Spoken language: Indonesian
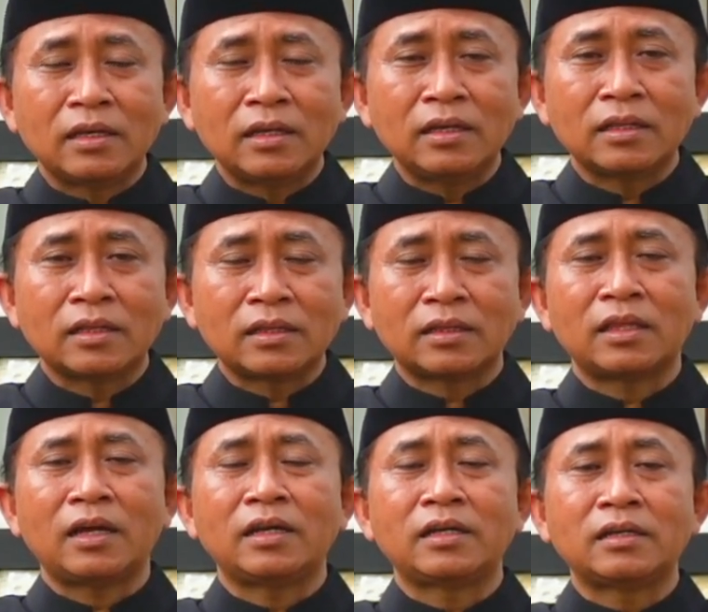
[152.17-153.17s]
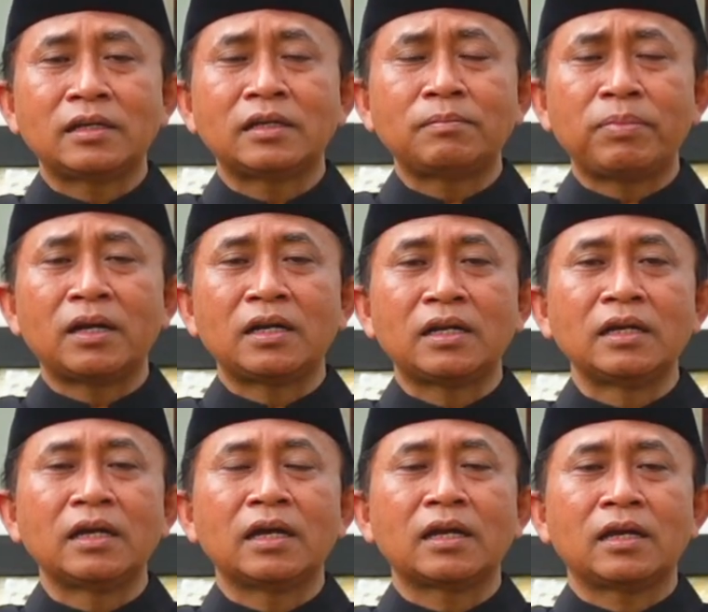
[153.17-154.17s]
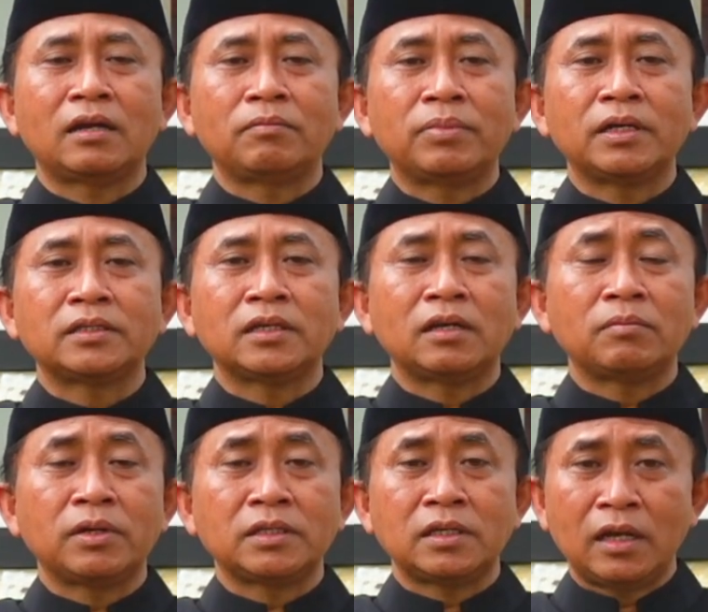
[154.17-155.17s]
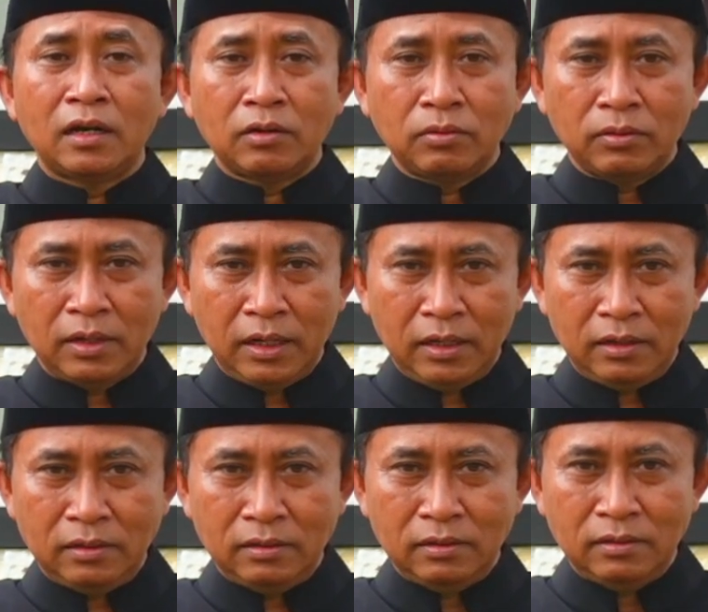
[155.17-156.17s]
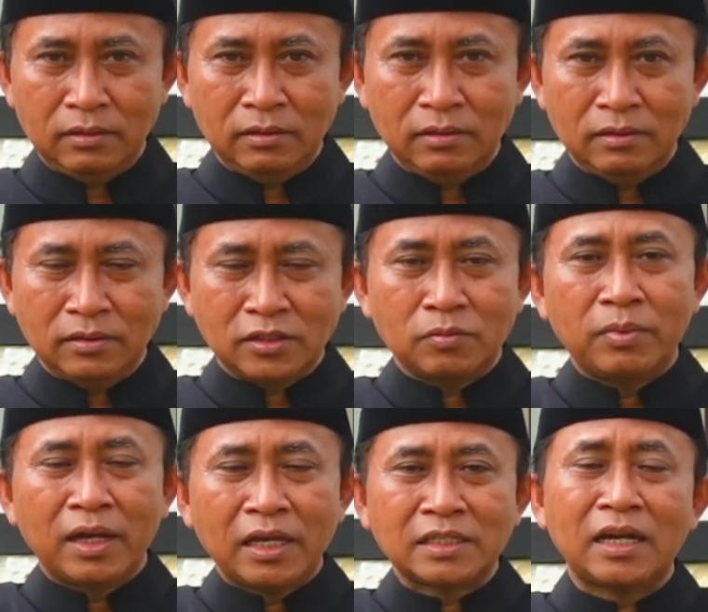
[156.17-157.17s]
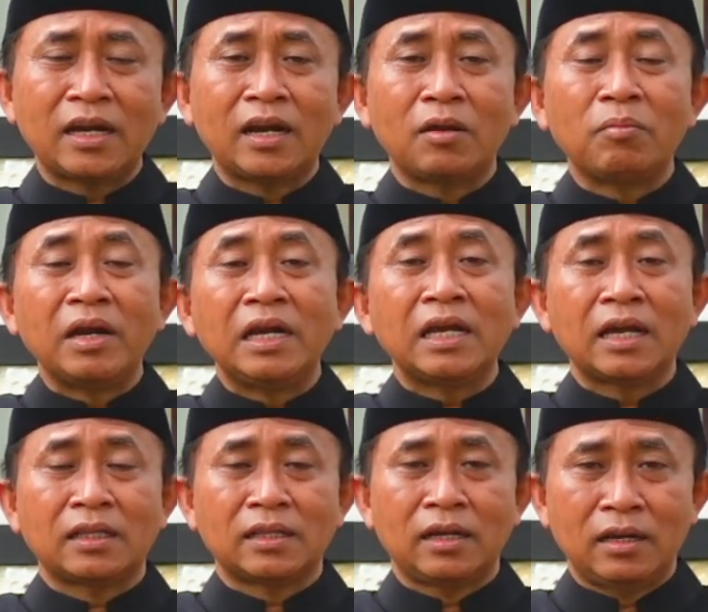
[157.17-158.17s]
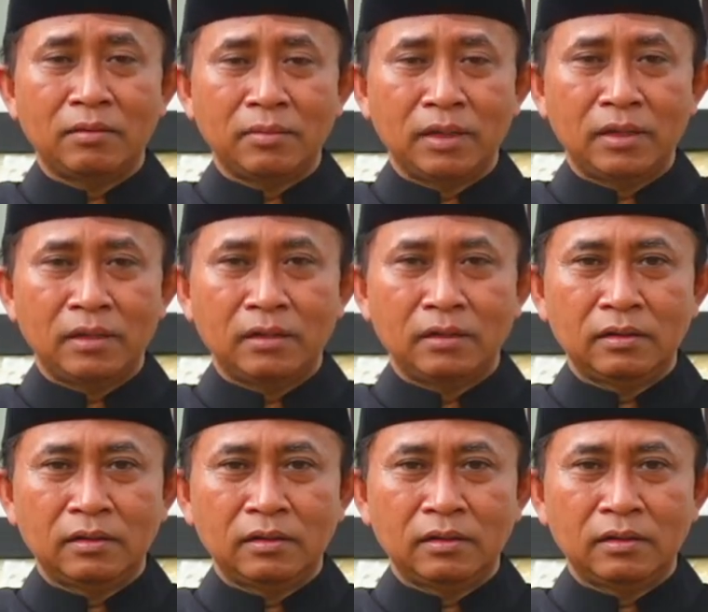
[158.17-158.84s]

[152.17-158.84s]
kita perdengarkan bacaan-bacaan Al-Quran sebagai sarana meningkatkan amal